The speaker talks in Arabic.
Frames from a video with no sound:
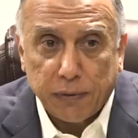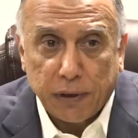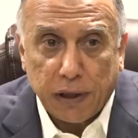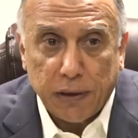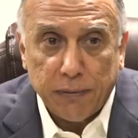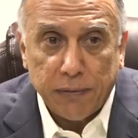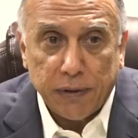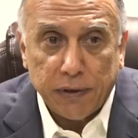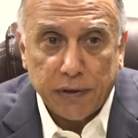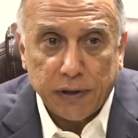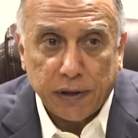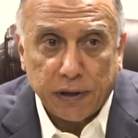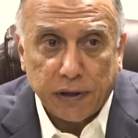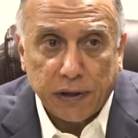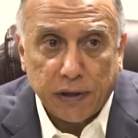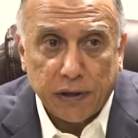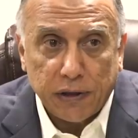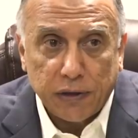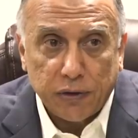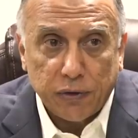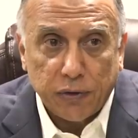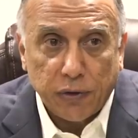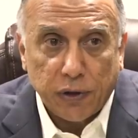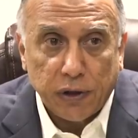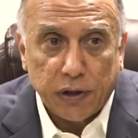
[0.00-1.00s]
كما
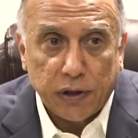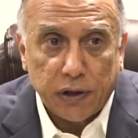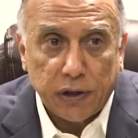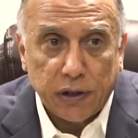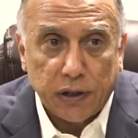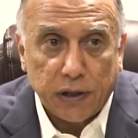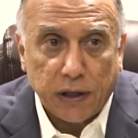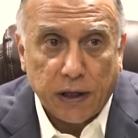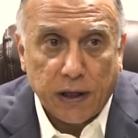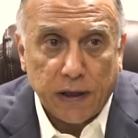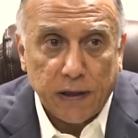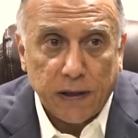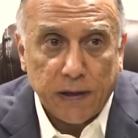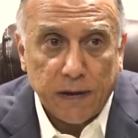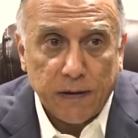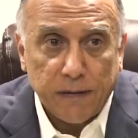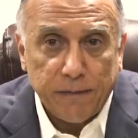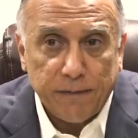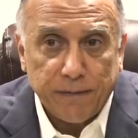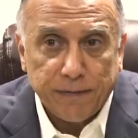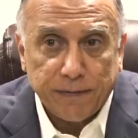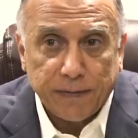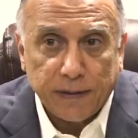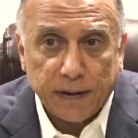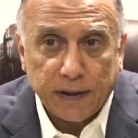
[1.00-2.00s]
ذكرت يؤثر على
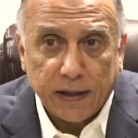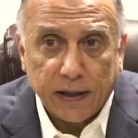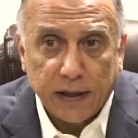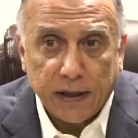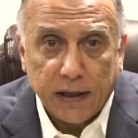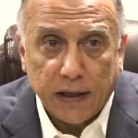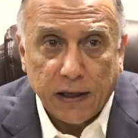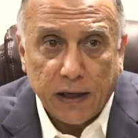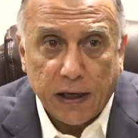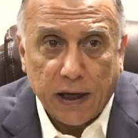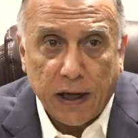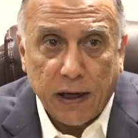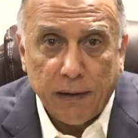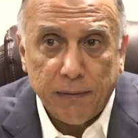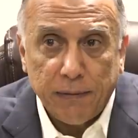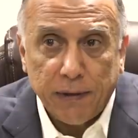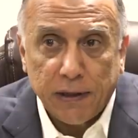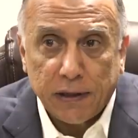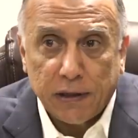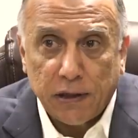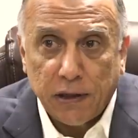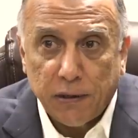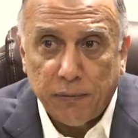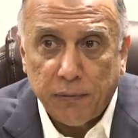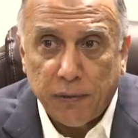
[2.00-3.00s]

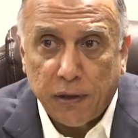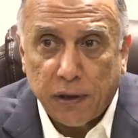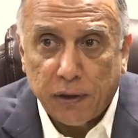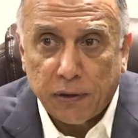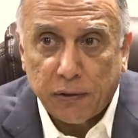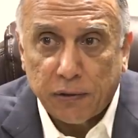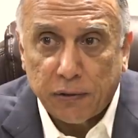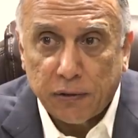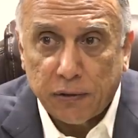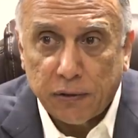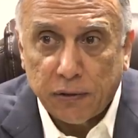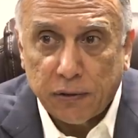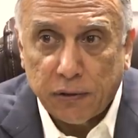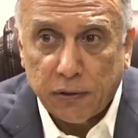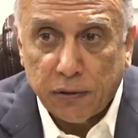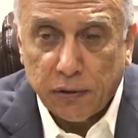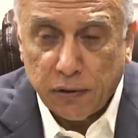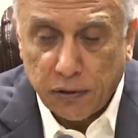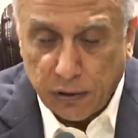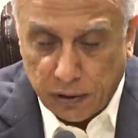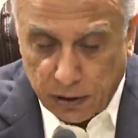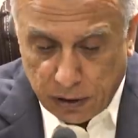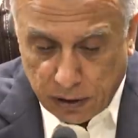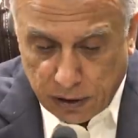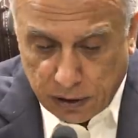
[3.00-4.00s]
عملية الإعمار
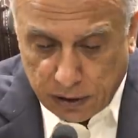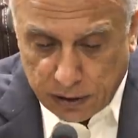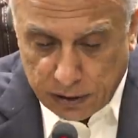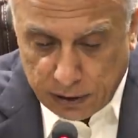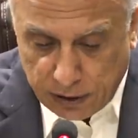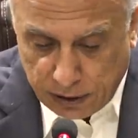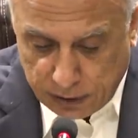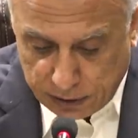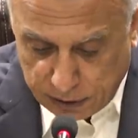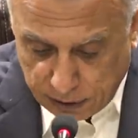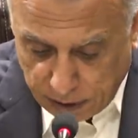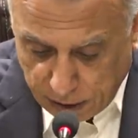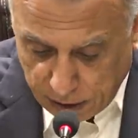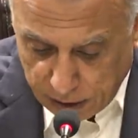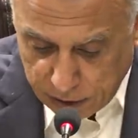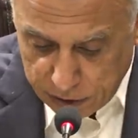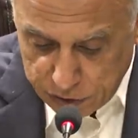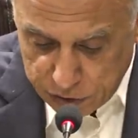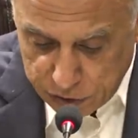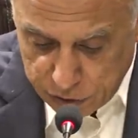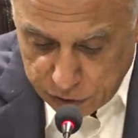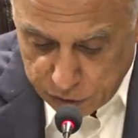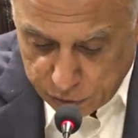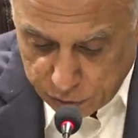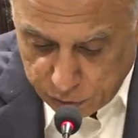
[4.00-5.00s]

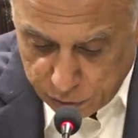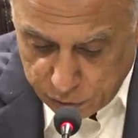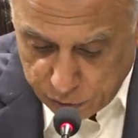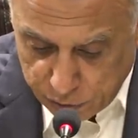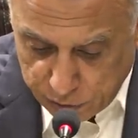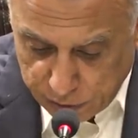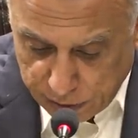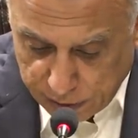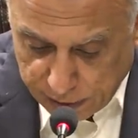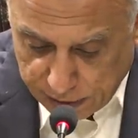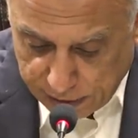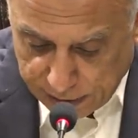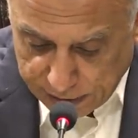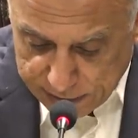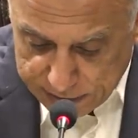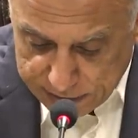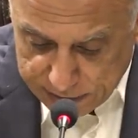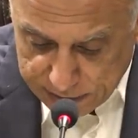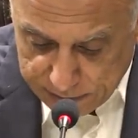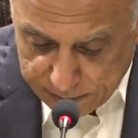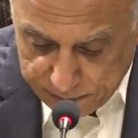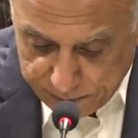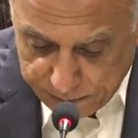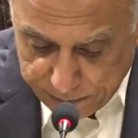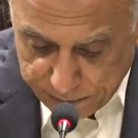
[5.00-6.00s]
نحتاج يكون هناك
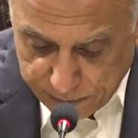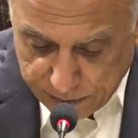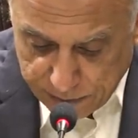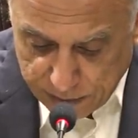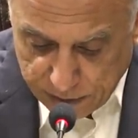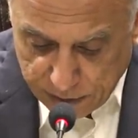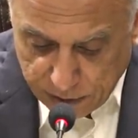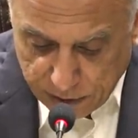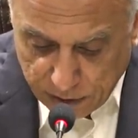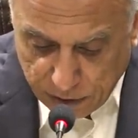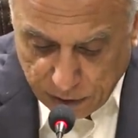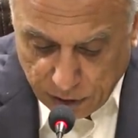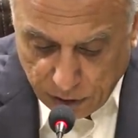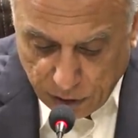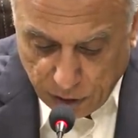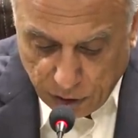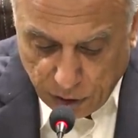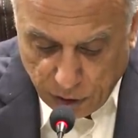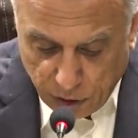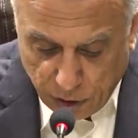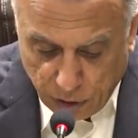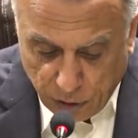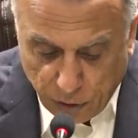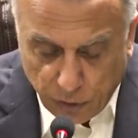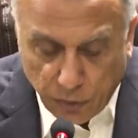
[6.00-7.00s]
حسم
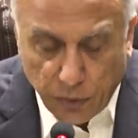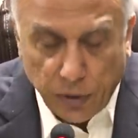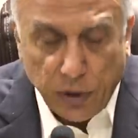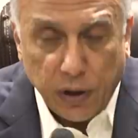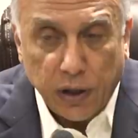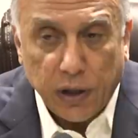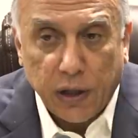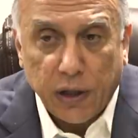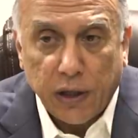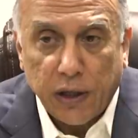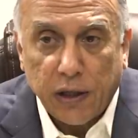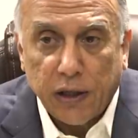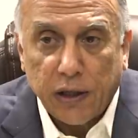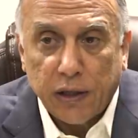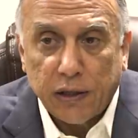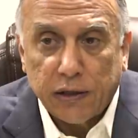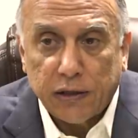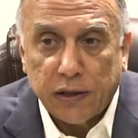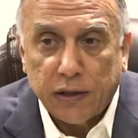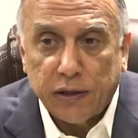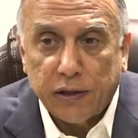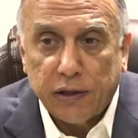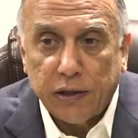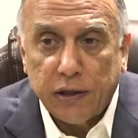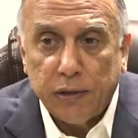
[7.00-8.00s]

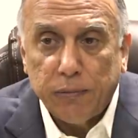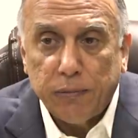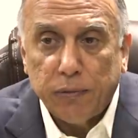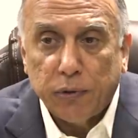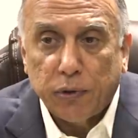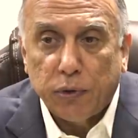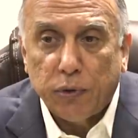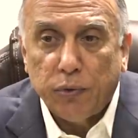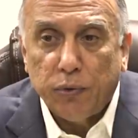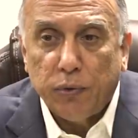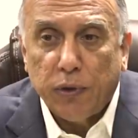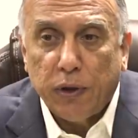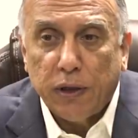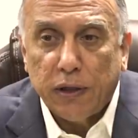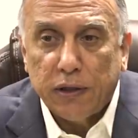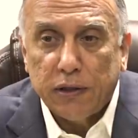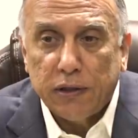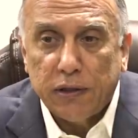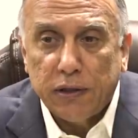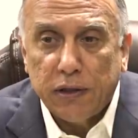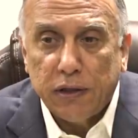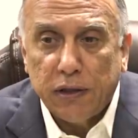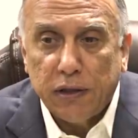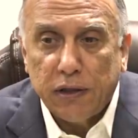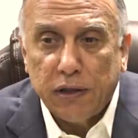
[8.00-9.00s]
وتدريب
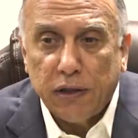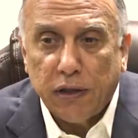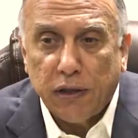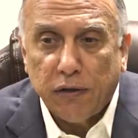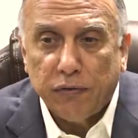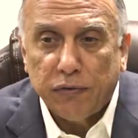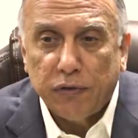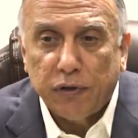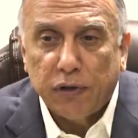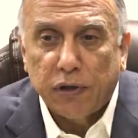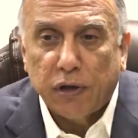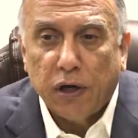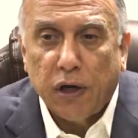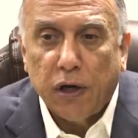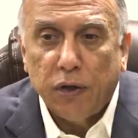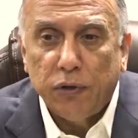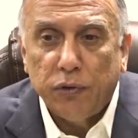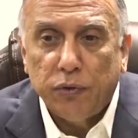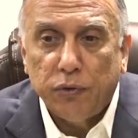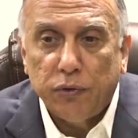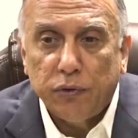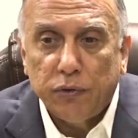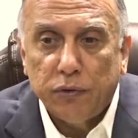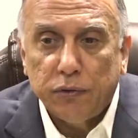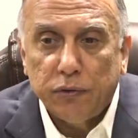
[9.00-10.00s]
لقواتنا لحفظ
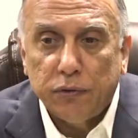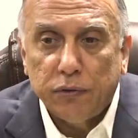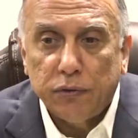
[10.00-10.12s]
القانون